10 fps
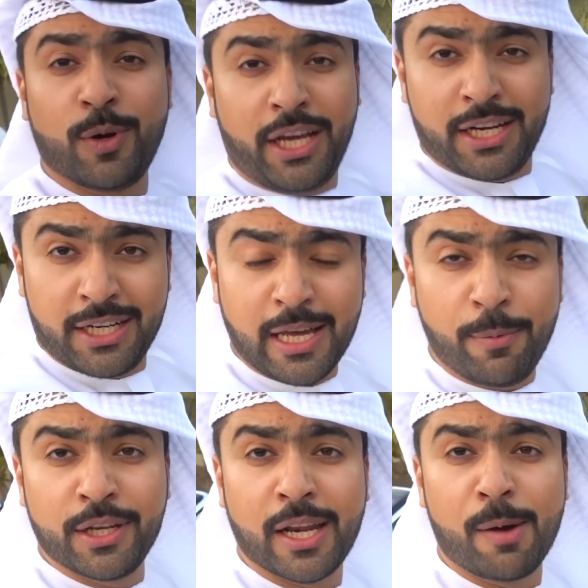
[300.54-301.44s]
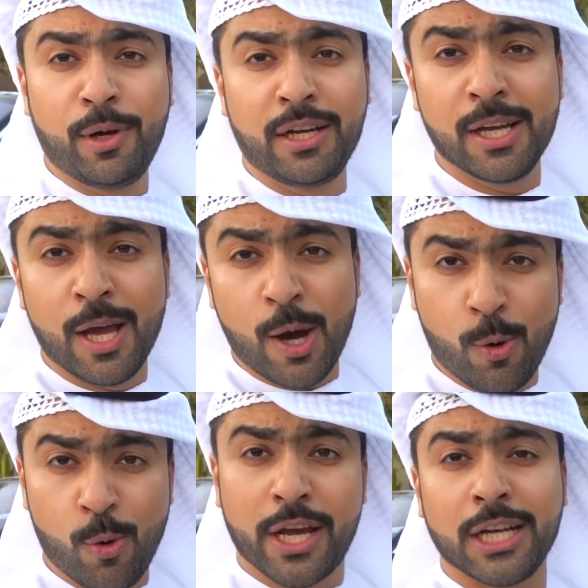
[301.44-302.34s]
والحين قدام احنا ربع
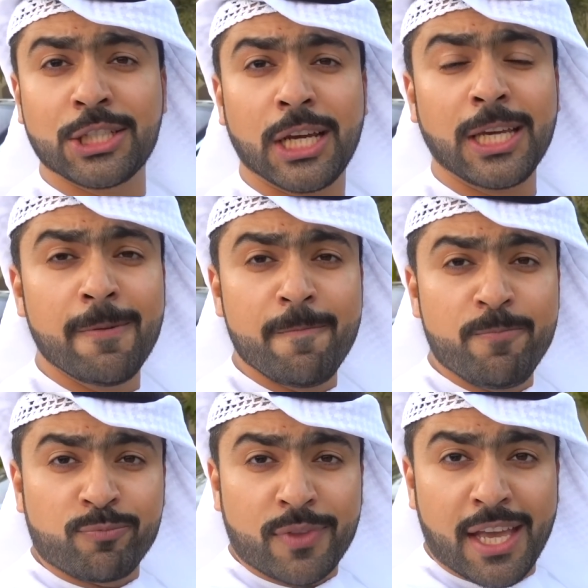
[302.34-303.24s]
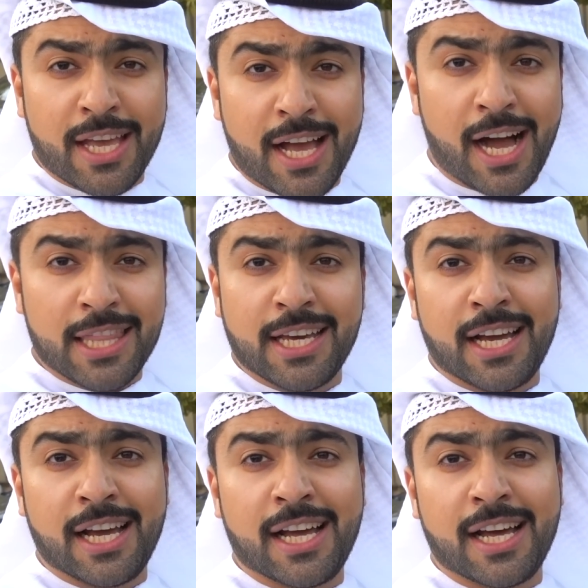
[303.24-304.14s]
وكل شيء
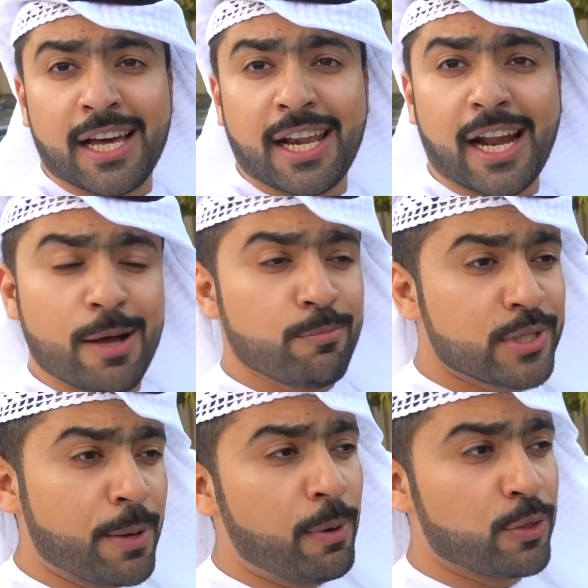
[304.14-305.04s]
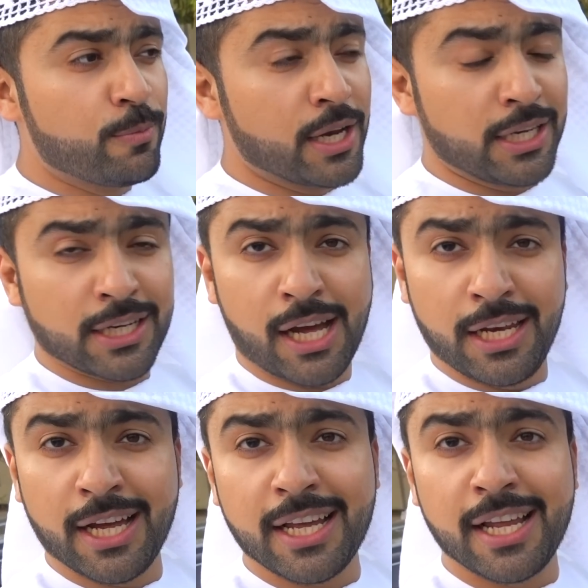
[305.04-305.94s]
هذا رقم 87
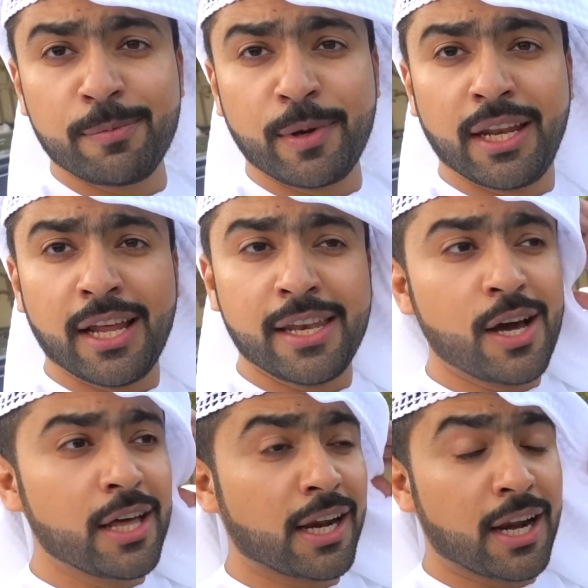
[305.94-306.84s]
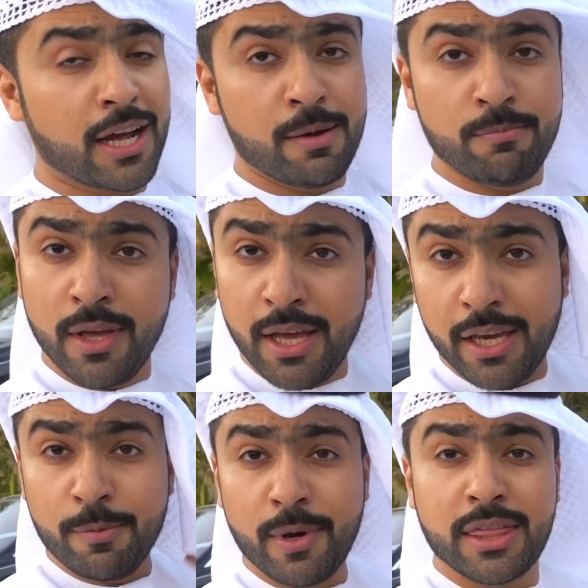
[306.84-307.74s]
غالي على قلبي لان هذا الرقم
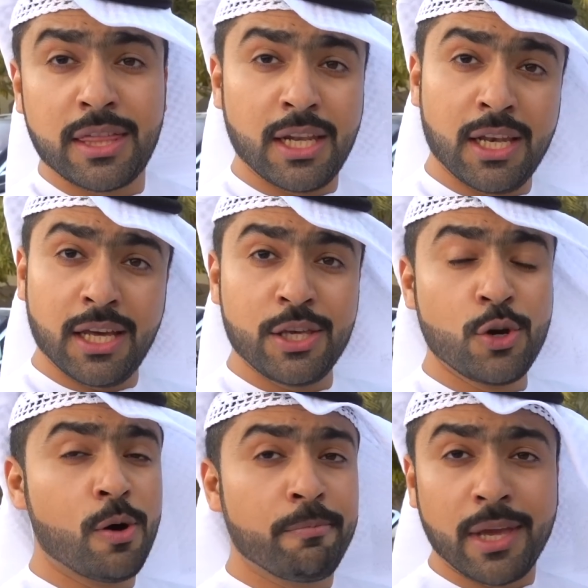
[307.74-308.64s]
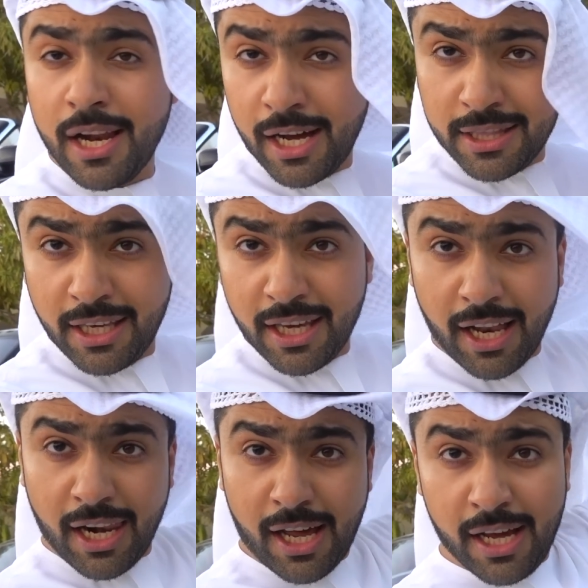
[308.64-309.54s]
يمثل يوم ميلادي
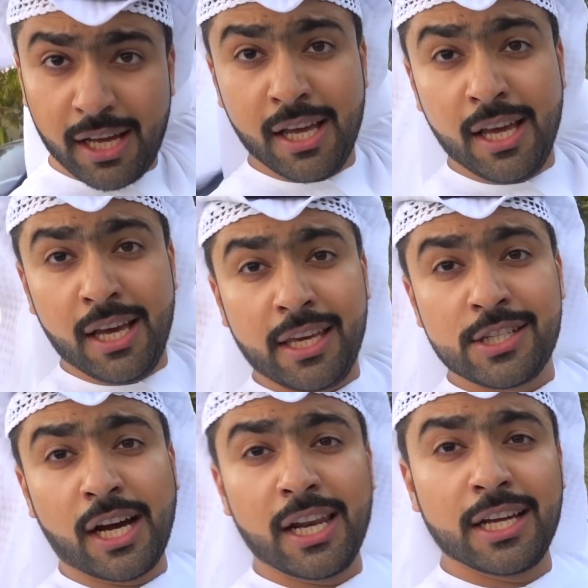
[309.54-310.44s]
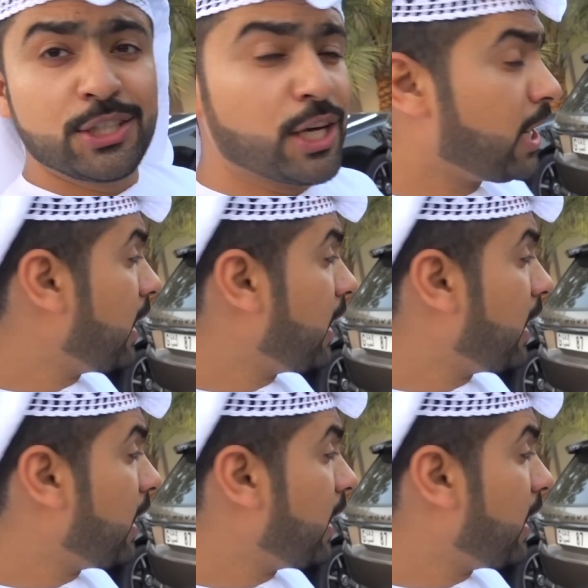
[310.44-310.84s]
الله يجعلها ان شاء